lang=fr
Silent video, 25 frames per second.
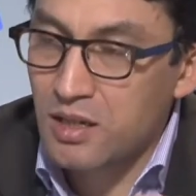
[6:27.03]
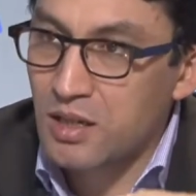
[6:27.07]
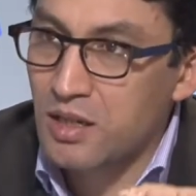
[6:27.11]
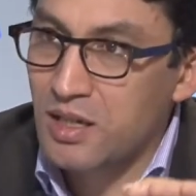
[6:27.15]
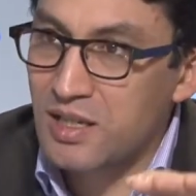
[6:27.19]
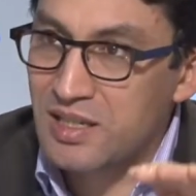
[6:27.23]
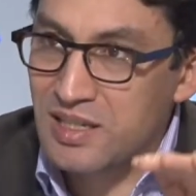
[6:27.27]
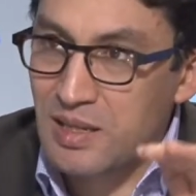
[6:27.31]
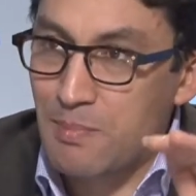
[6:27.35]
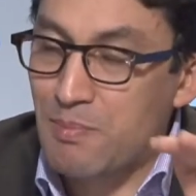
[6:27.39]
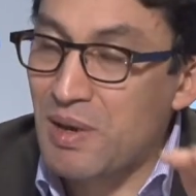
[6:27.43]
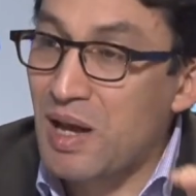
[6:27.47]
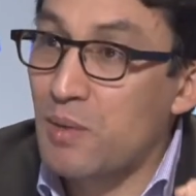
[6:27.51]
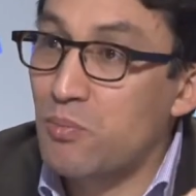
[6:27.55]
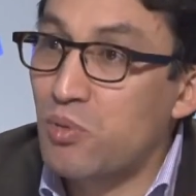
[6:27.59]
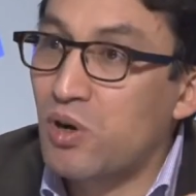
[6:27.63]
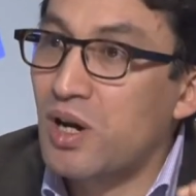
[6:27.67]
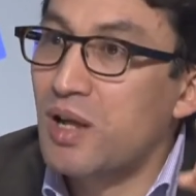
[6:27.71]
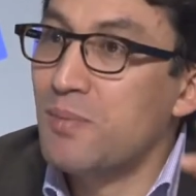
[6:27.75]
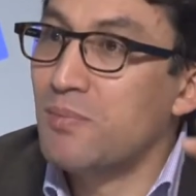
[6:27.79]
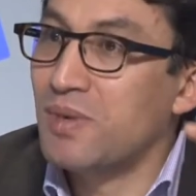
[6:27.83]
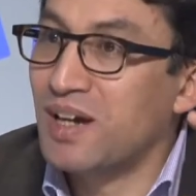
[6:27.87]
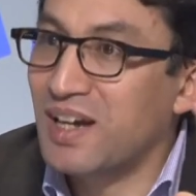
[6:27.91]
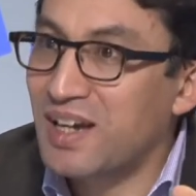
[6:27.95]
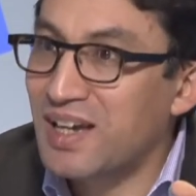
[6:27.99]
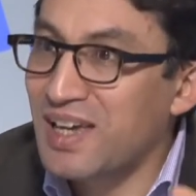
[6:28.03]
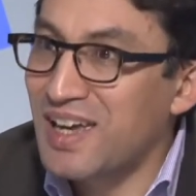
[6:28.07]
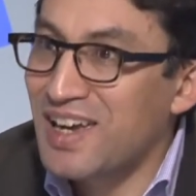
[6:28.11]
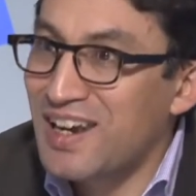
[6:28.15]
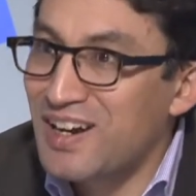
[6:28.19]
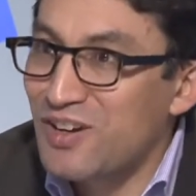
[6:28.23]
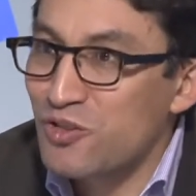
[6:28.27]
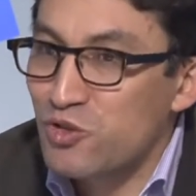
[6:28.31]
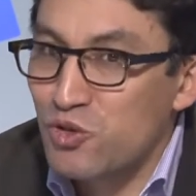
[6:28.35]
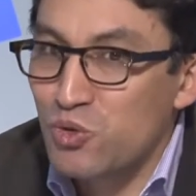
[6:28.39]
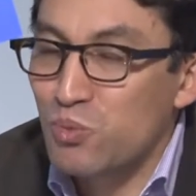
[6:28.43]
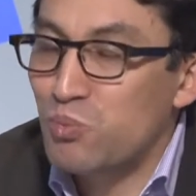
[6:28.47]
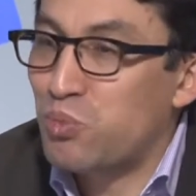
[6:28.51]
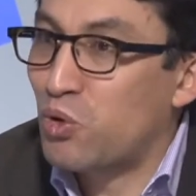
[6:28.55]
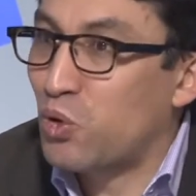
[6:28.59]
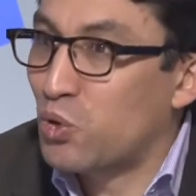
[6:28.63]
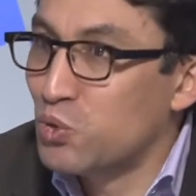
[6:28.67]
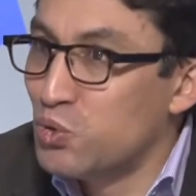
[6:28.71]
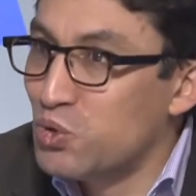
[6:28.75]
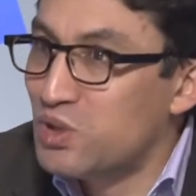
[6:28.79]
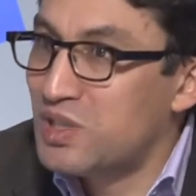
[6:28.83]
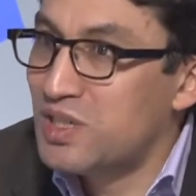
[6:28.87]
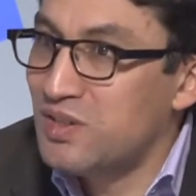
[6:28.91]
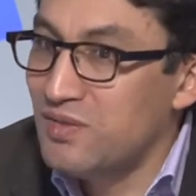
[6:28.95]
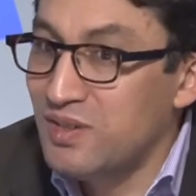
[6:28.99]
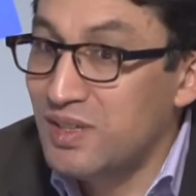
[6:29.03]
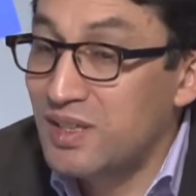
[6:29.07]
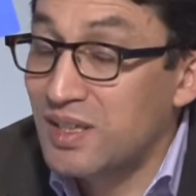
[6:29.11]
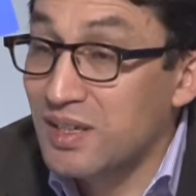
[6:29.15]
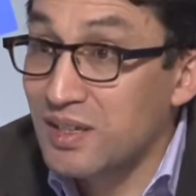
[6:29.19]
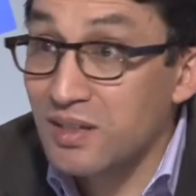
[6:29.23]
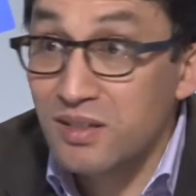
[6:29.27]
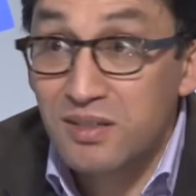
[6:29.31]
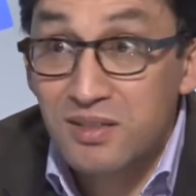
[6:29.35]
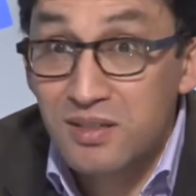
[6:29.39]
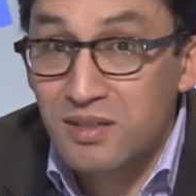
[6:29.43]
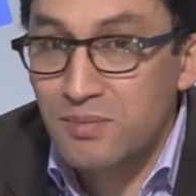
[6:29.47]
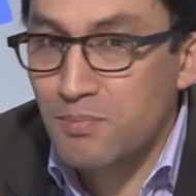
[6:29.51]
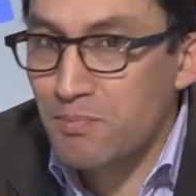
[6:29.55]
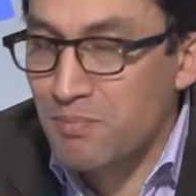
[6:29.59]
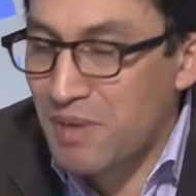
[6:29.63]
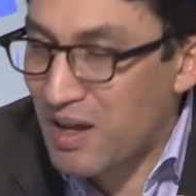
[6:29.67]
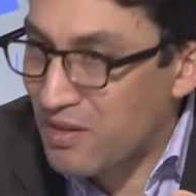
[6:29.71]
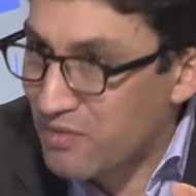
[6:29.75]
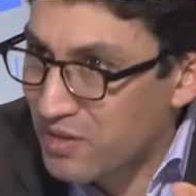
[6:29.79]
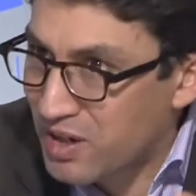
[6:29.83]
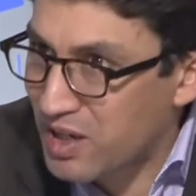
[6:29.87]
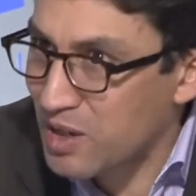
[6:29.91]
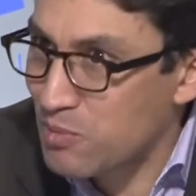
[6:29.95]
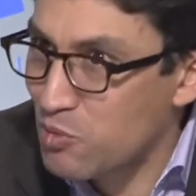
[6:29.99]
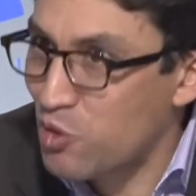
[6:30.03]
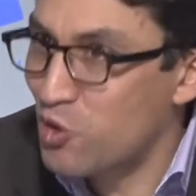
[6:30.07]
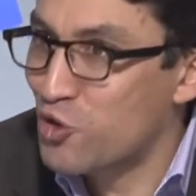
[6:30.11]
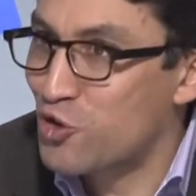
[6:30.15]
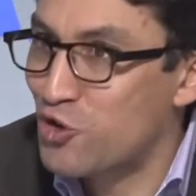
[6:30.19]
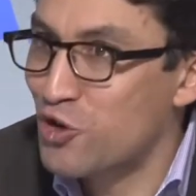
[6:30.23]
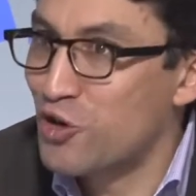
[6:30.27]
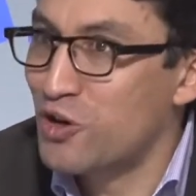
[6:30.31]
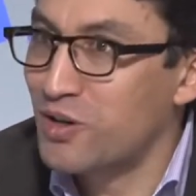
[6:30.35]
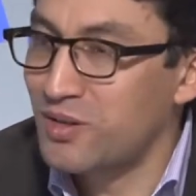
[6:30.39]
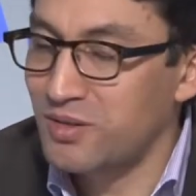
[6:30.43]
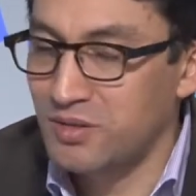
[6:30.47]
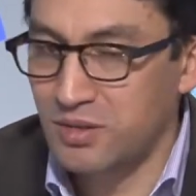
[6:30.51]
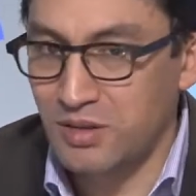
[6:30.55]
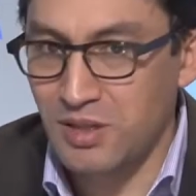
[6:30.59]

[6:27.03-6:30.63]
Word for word: c'est pas un problème réel de productivité, pas vraiment encore.